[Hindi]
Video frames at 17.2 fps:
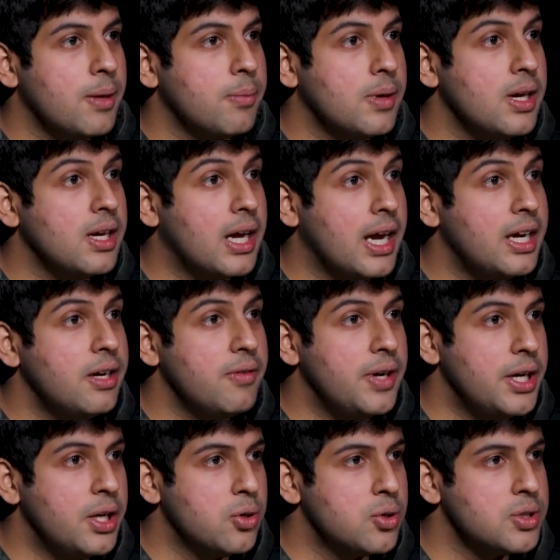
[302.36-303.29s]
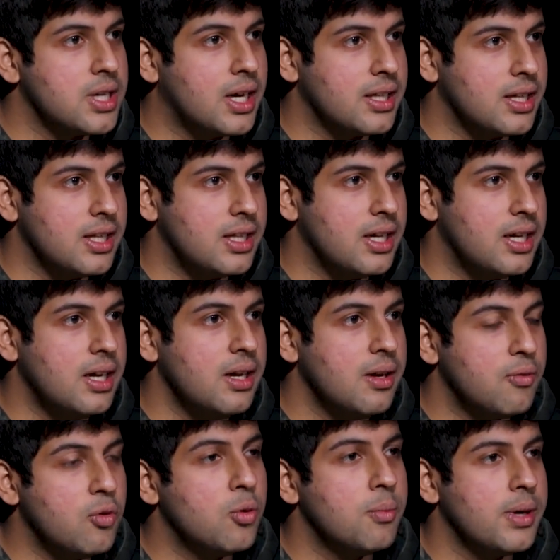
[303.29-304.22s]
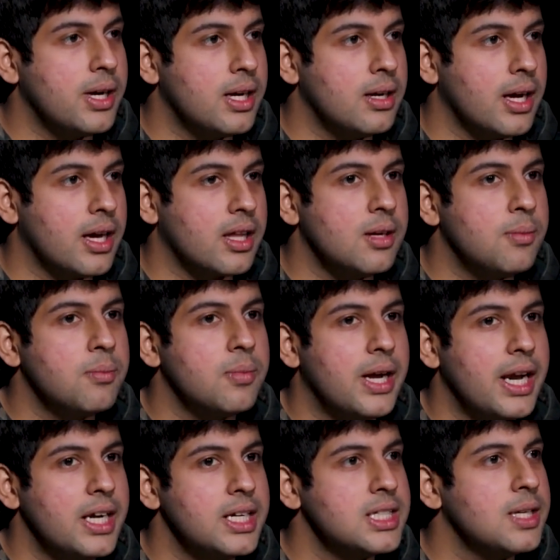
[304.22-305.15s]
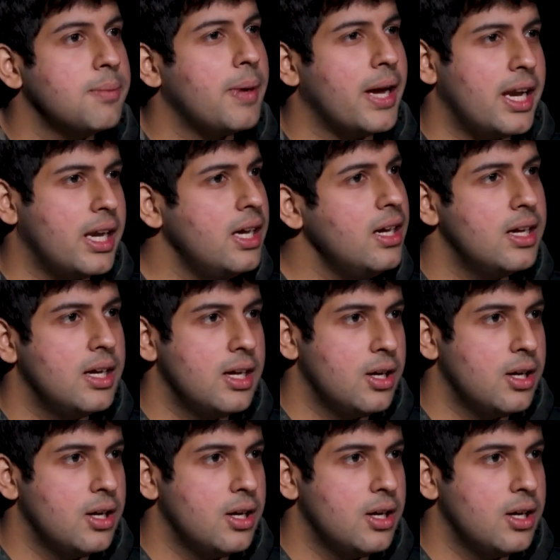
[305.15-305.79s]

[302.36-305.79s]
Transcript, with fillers: प्रेप की गेट वीडियोस आती थी वो मैं एकदम गेट से पहले